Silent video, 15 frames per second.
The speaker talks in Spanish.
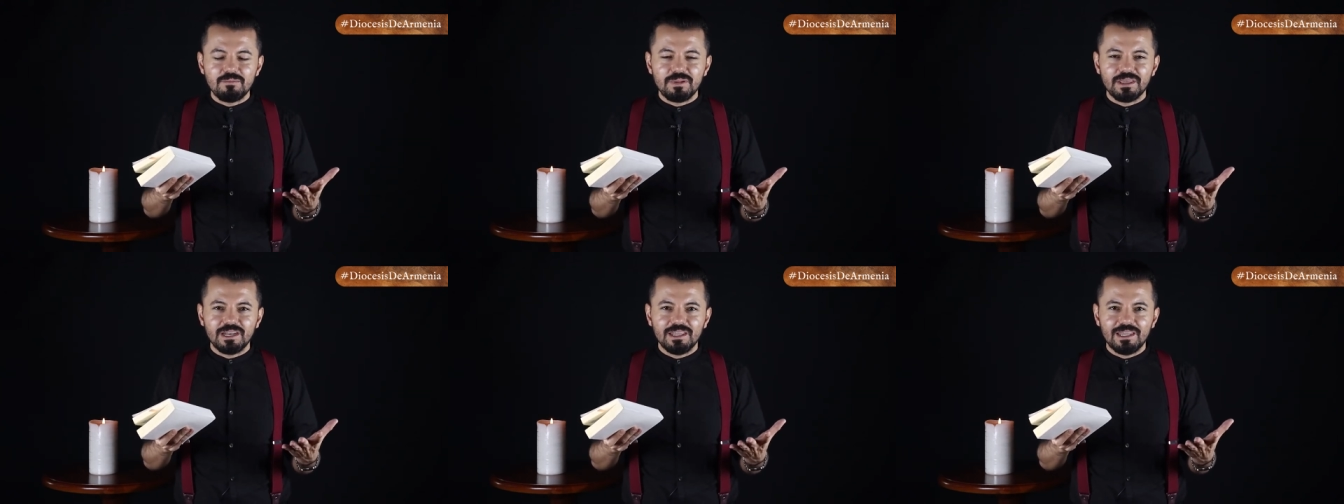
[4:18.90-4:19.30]

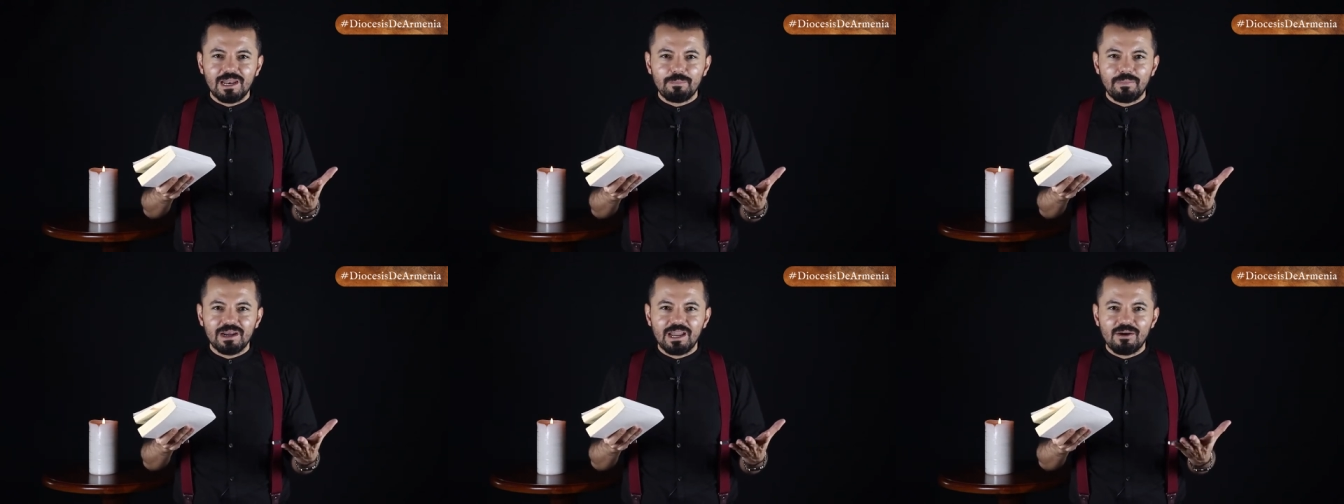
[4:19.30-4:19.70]
viene de
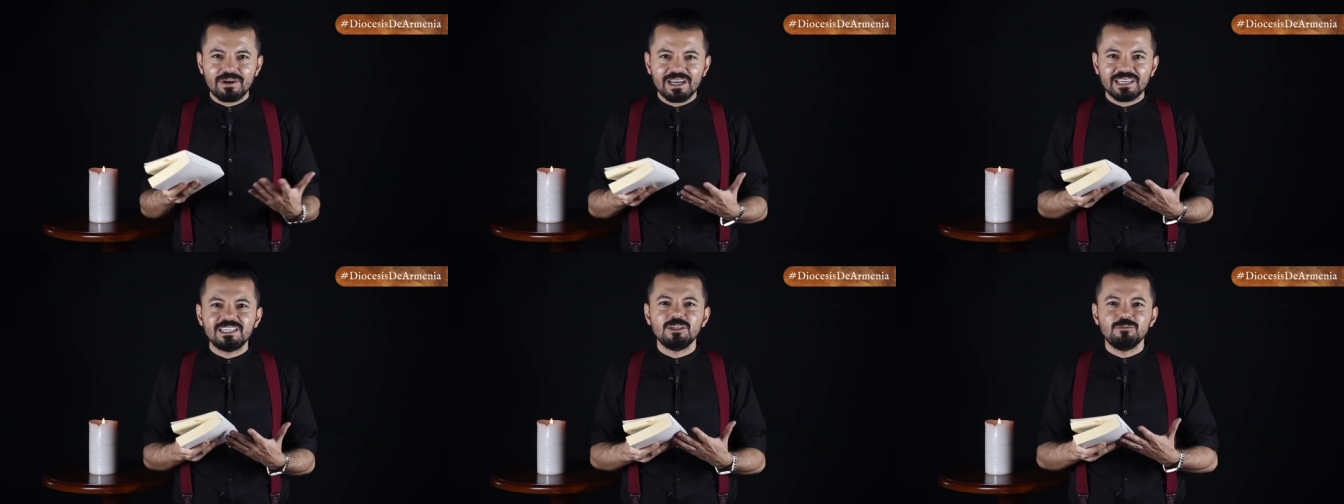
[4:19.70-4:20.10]
la
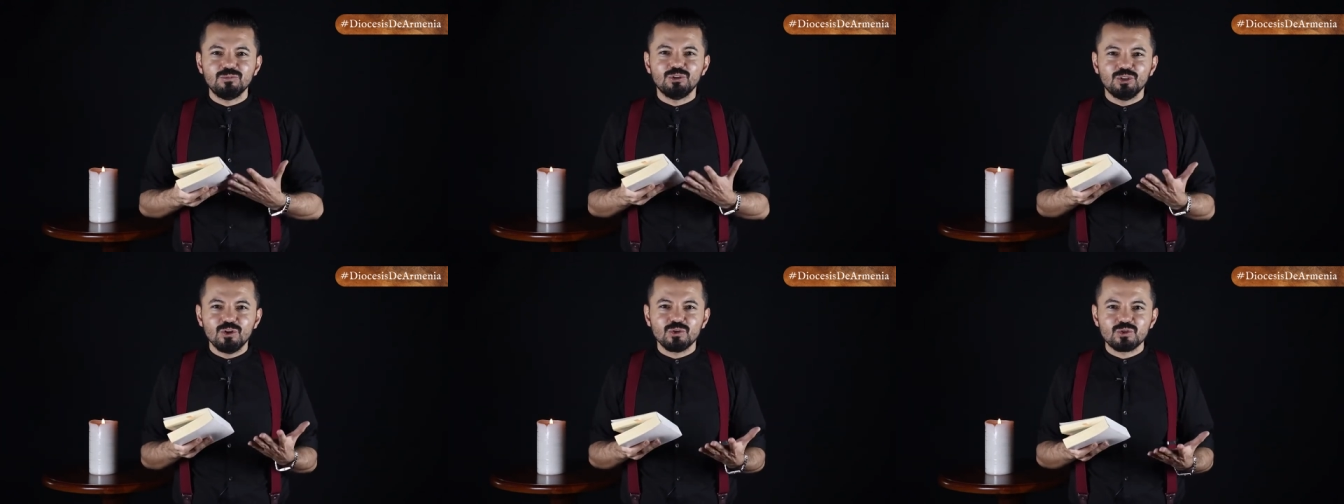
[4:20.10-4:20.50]
palabra
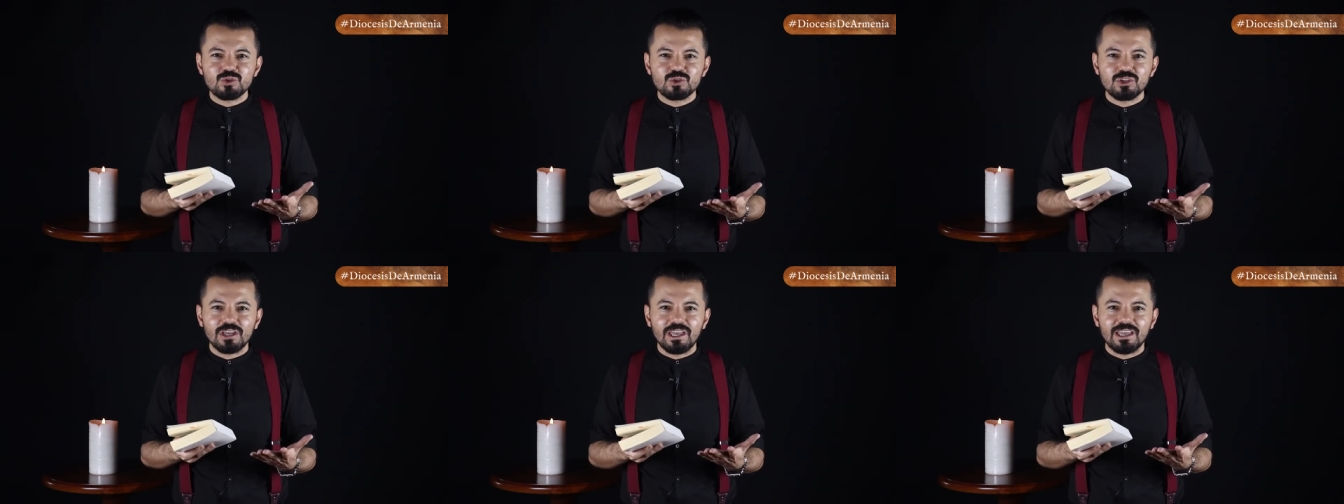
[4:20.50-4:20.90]

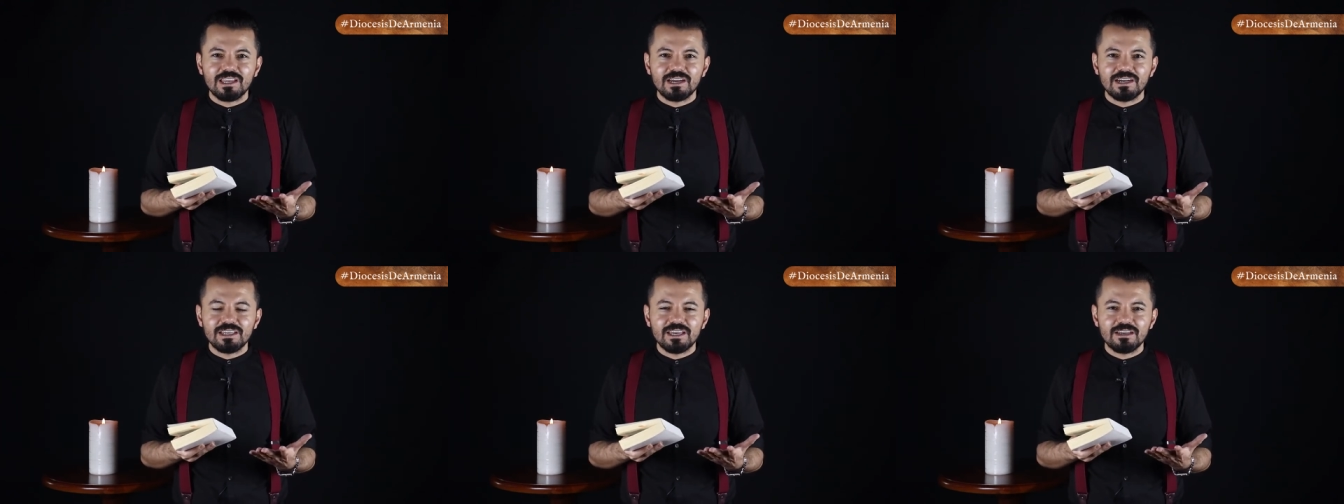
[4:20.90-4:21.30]
gimnos
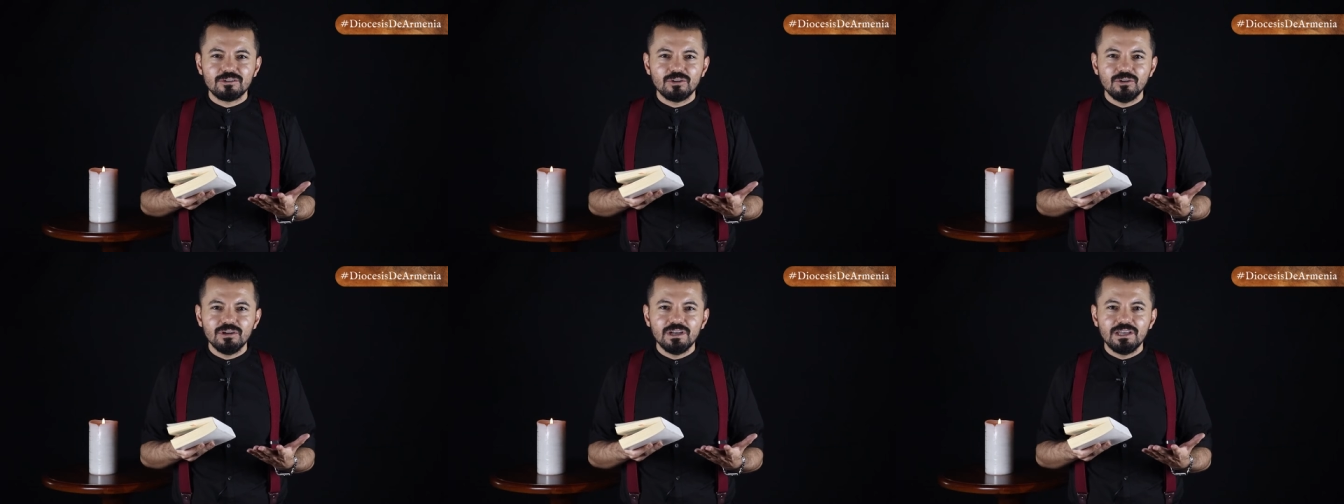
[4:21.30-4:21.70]
en
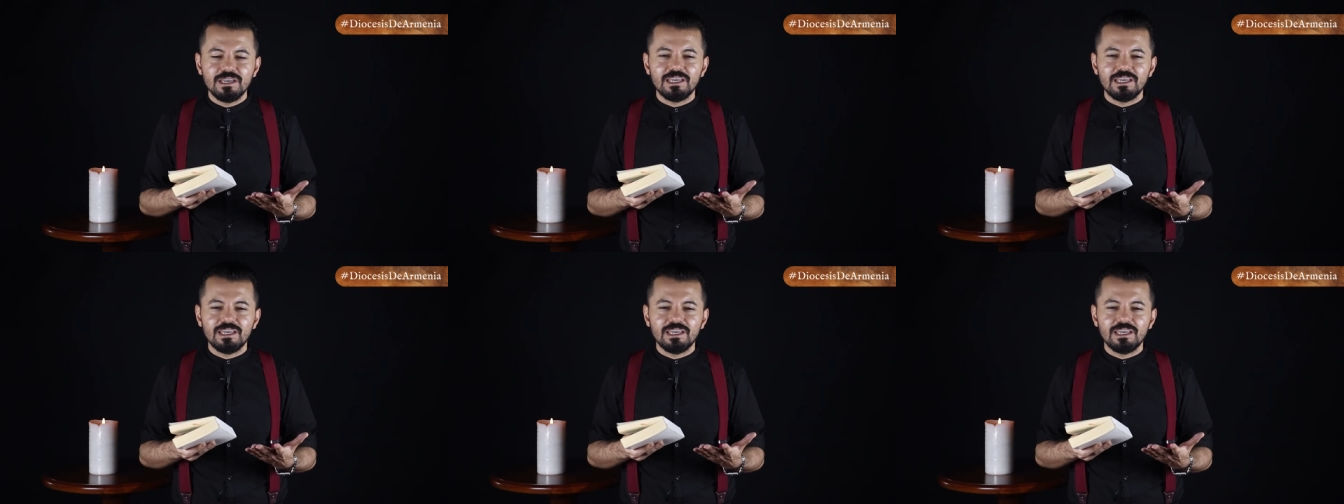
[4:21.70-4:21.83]
griego